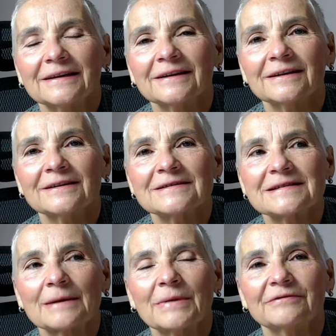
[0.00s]
e,
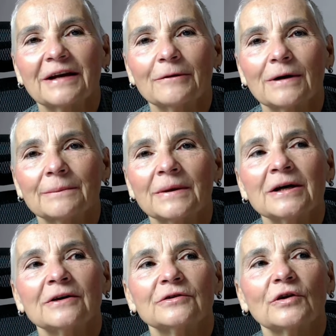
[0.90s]
zamawiałam
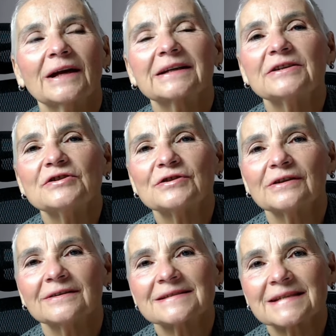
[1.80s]
no, jakiś
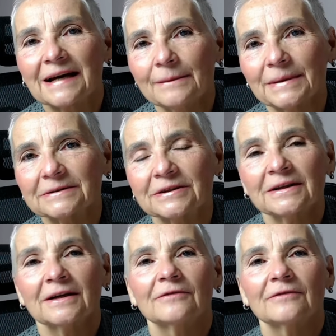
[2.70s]
schemat,